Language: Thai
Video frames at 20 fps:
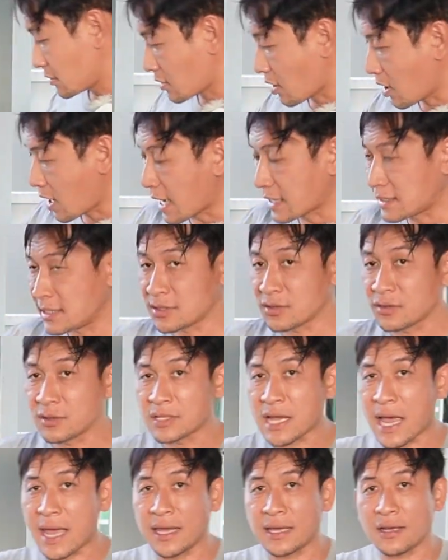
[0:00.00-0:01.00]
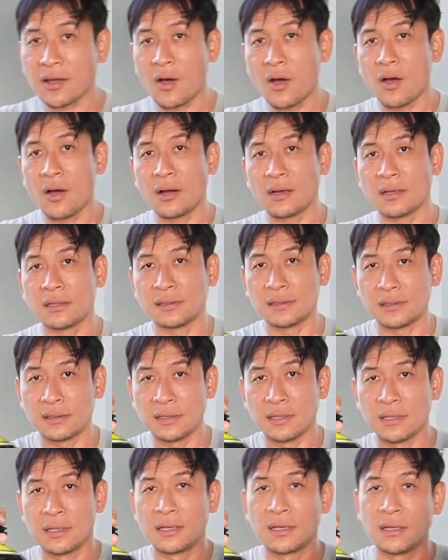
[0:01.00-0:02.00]
ก็ใครที่สนใจก็
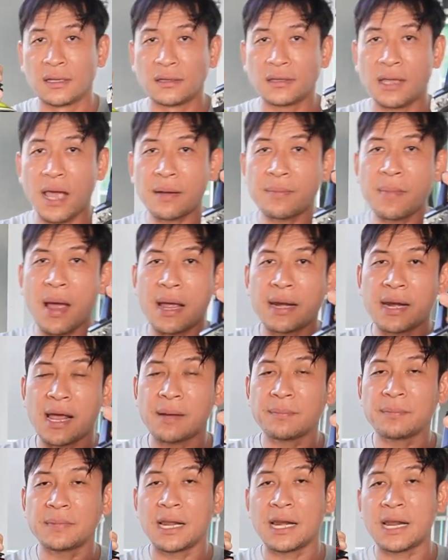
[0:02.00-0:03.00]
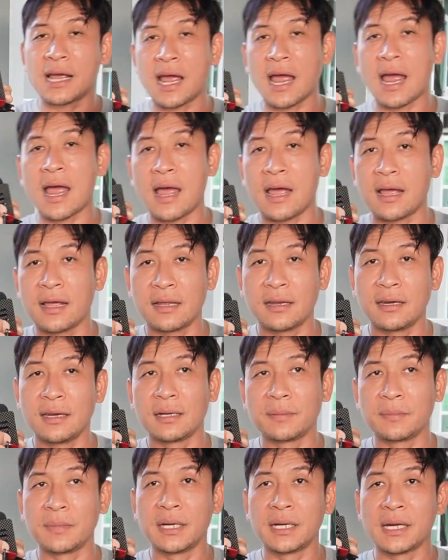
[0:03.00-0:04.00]
ทักมานะครับ ในราคา
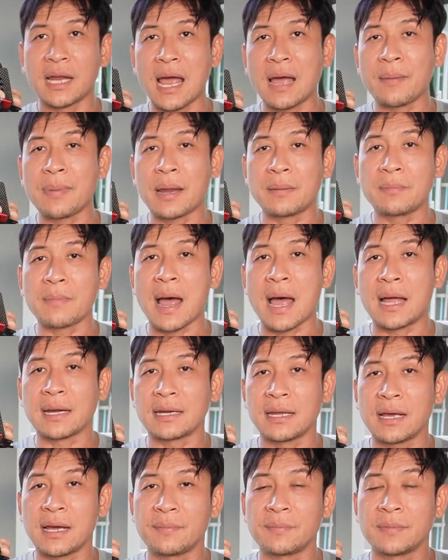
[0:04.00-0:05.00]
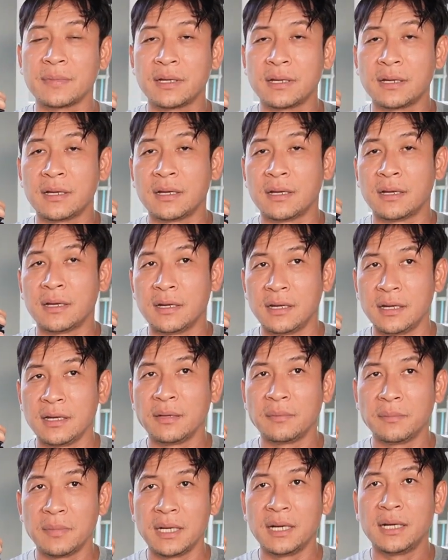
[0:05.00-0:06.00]
15,000 บาทนะครับ
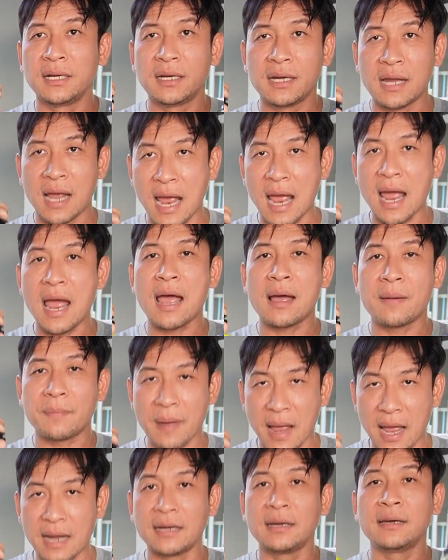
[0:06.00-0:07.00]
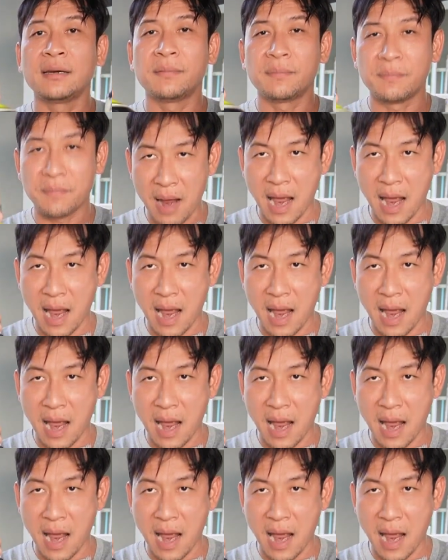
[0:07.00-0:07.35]
15,000